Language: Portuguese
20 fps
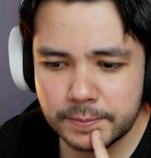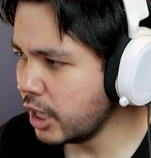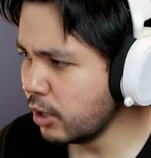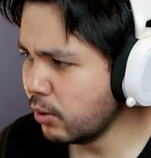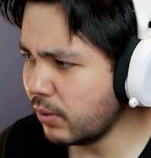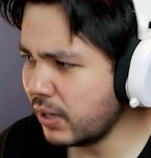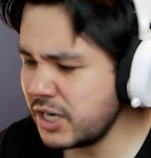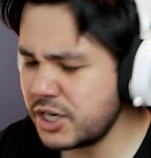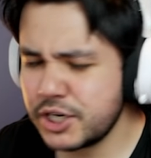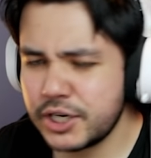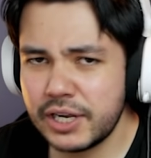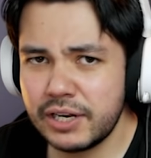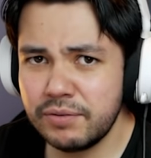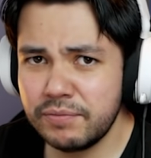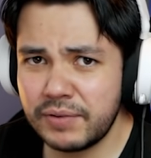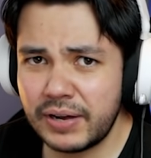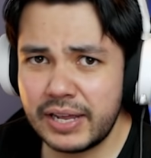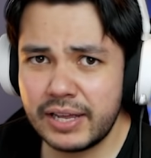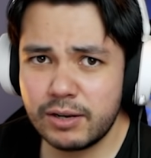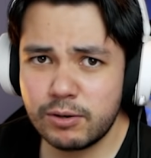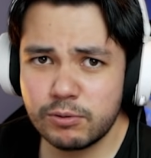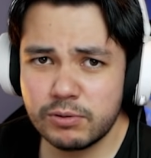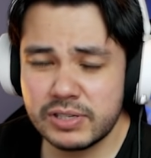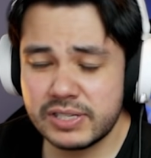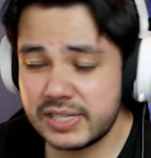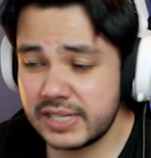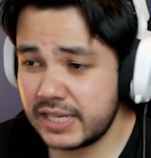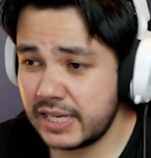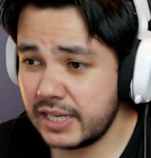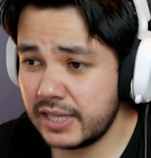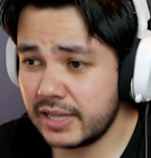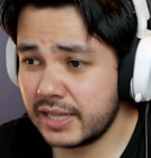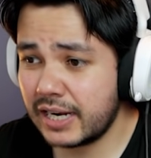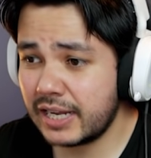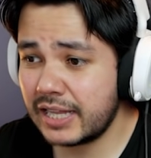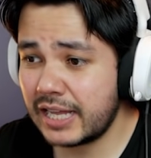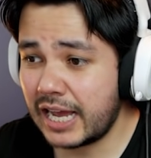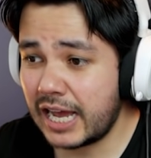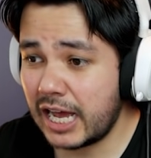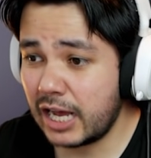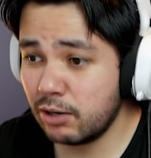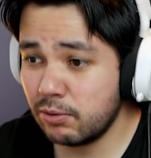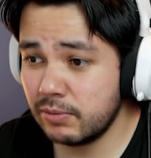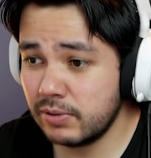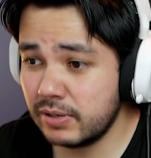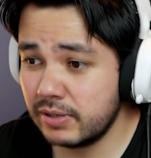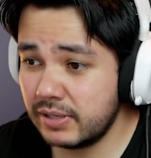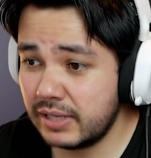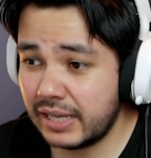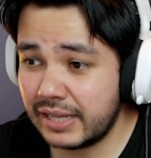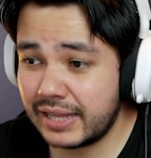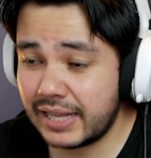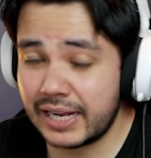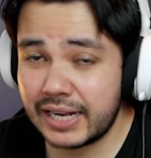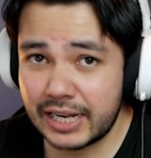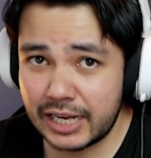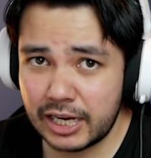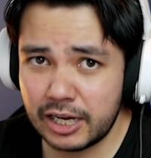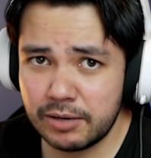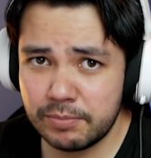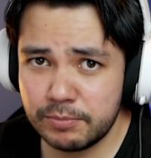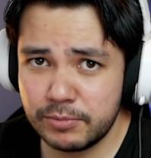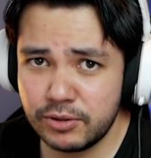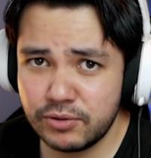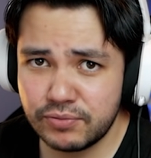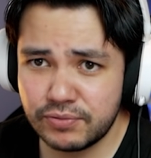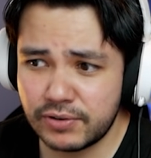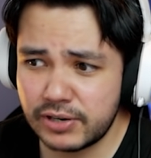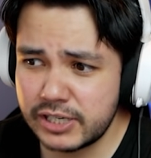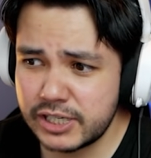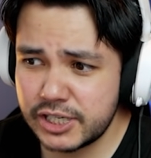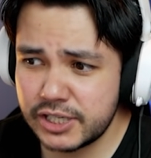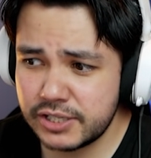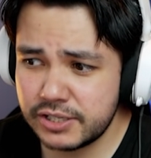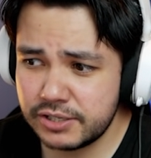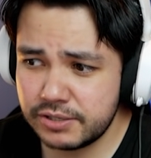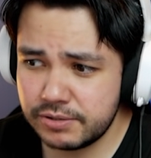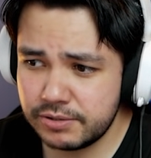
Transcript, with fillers: Eu acho que ele vai conseguir entrar na água e atacar muito forte